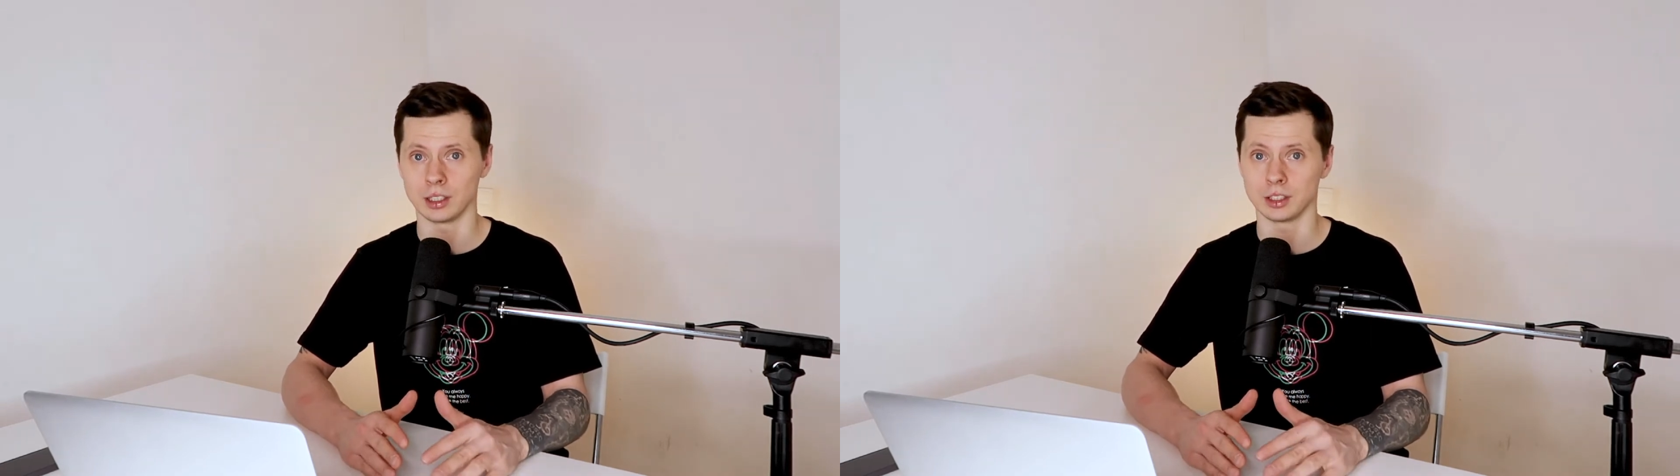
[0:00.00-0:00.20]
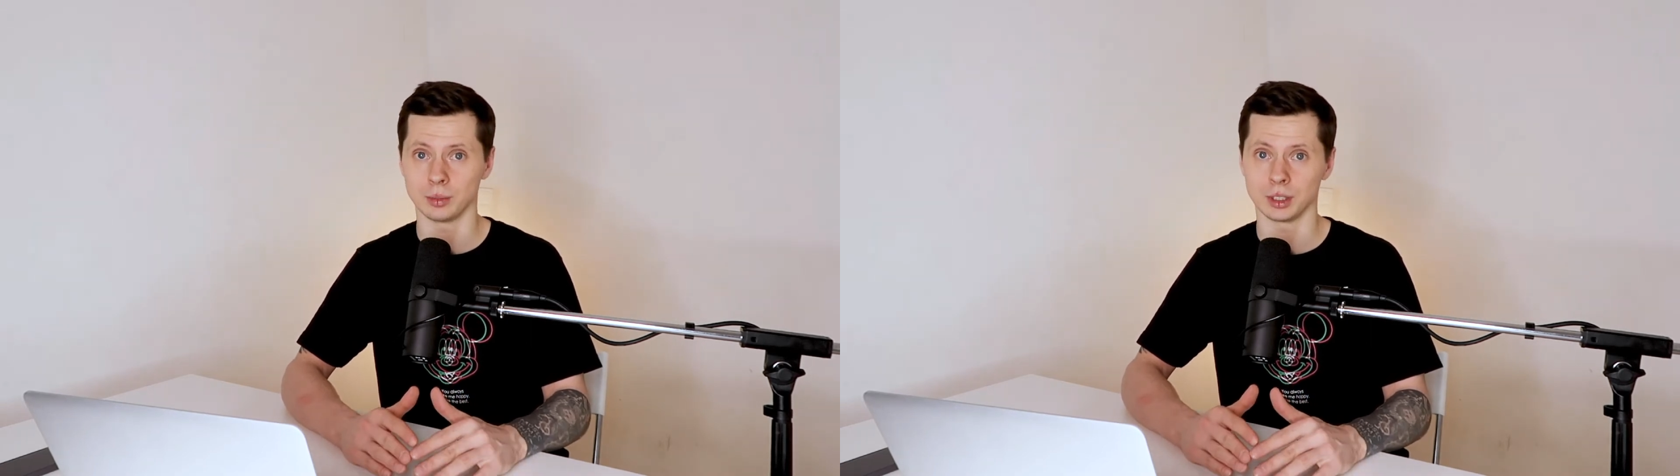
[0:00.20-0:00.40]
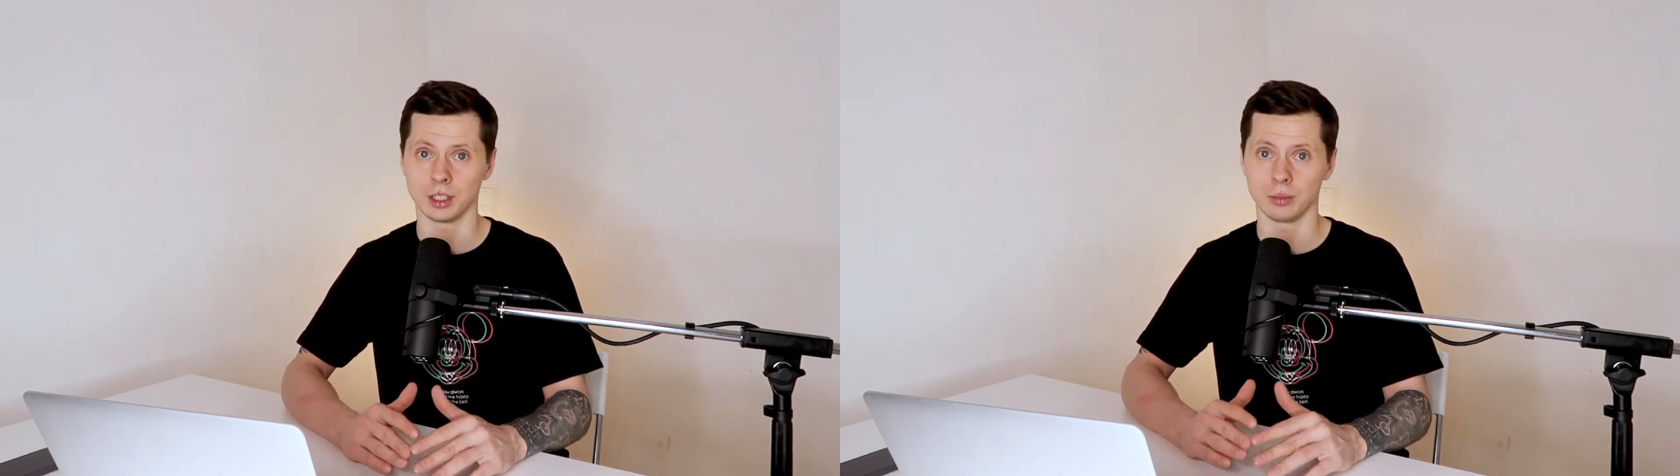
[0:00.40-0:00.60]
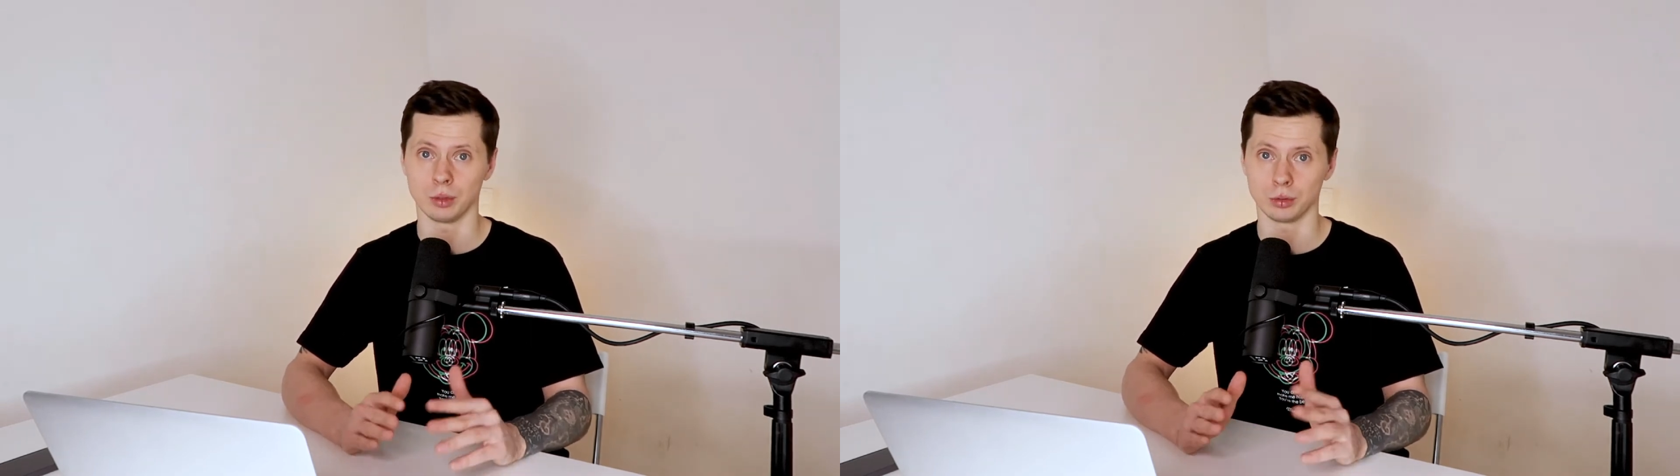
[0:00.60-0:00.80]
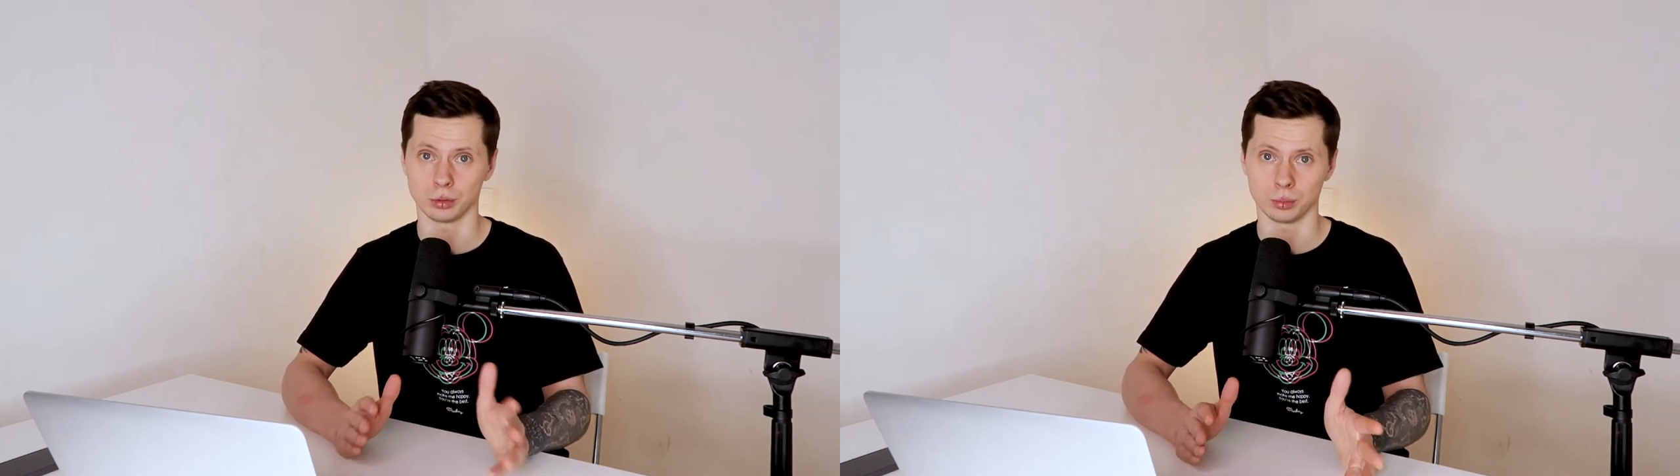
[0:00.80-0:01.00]
релизим это
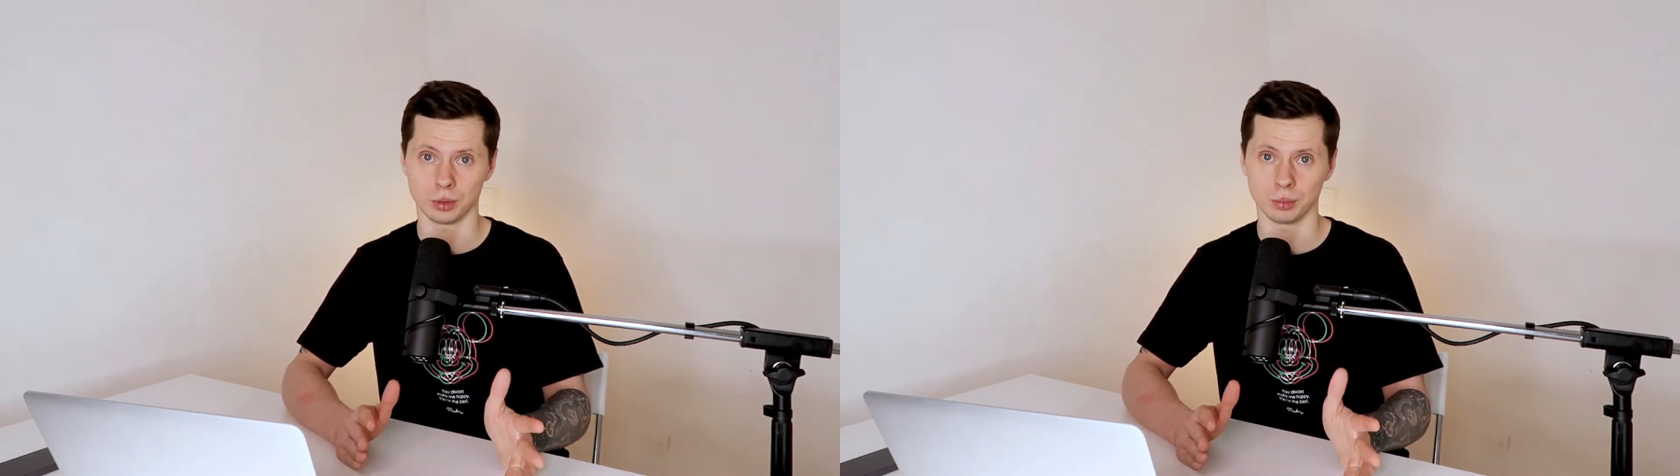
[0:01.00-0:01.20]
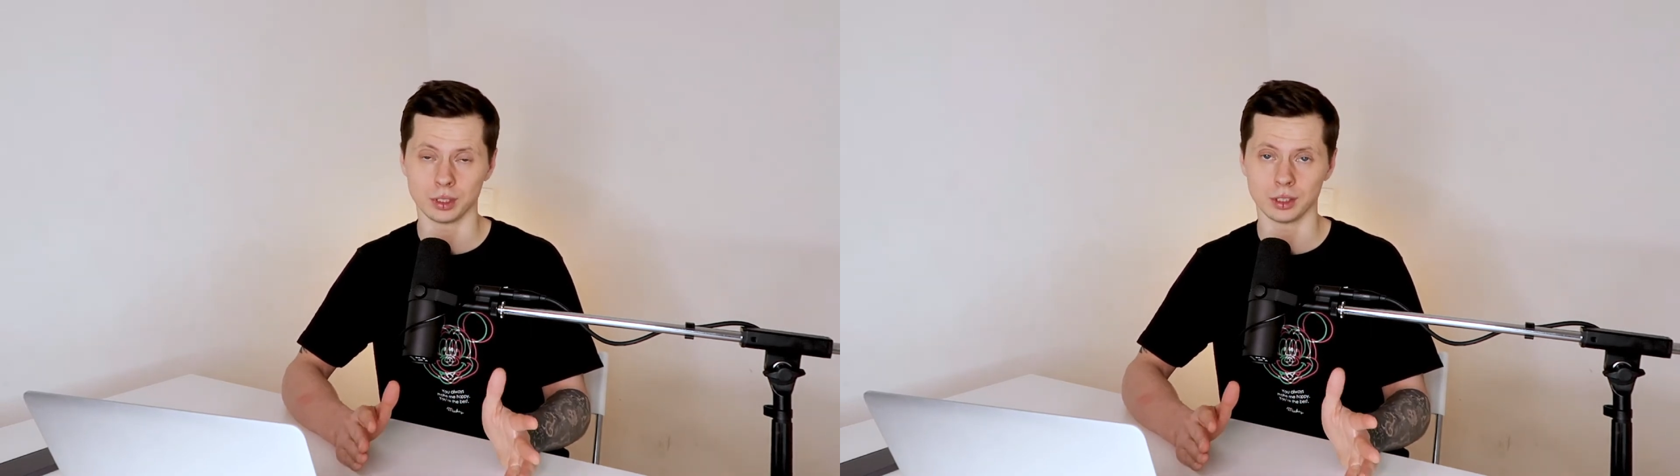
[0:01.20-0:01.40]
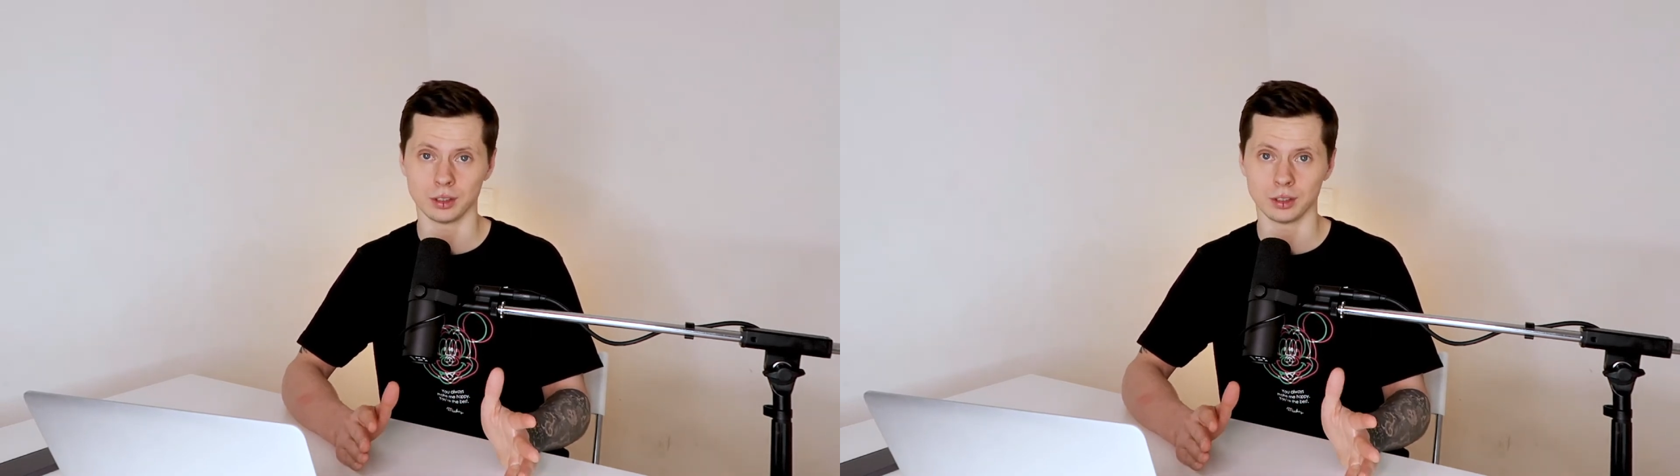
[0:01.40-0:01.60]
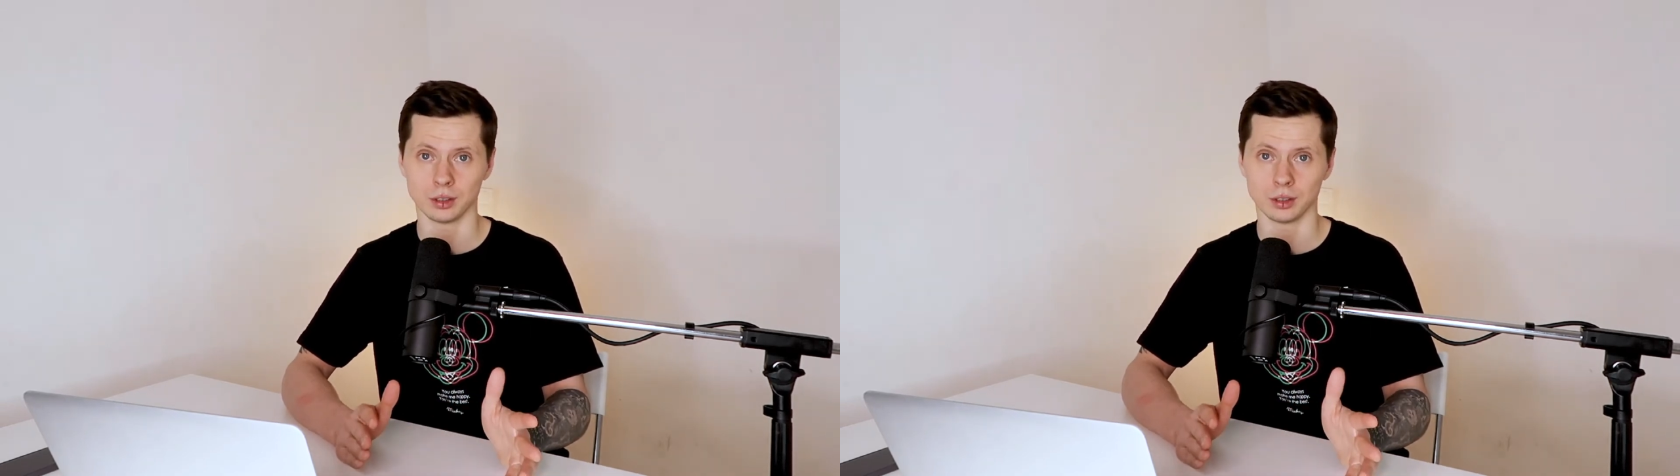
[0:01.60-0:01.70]
либо супер быстро,